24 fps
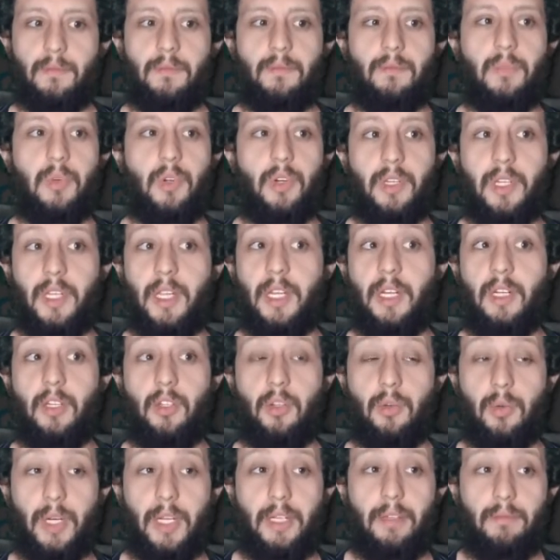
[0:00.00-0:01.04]
porque el
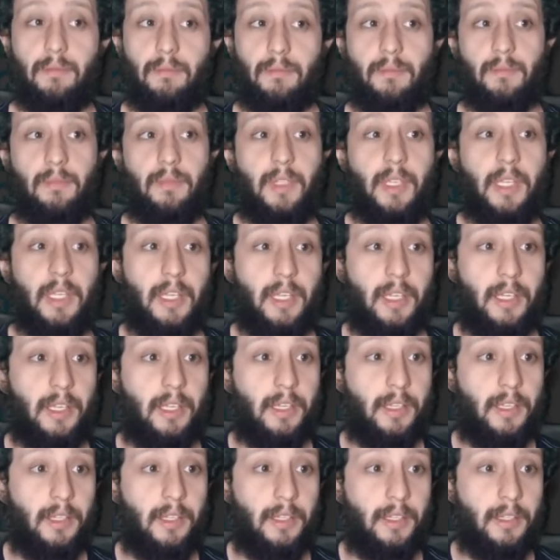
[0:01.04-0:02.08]
tobogán,
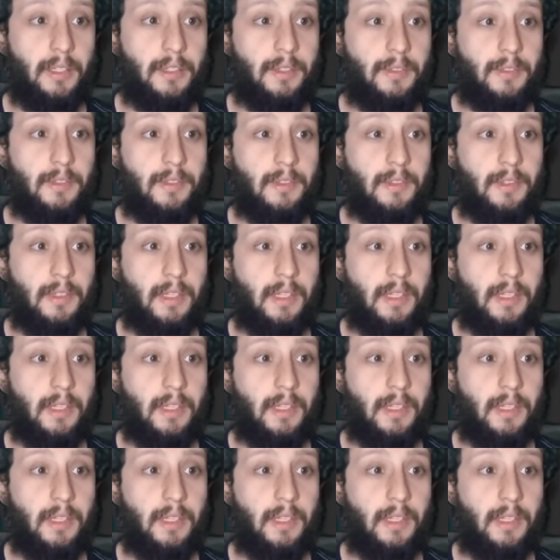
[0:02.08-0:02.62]
que es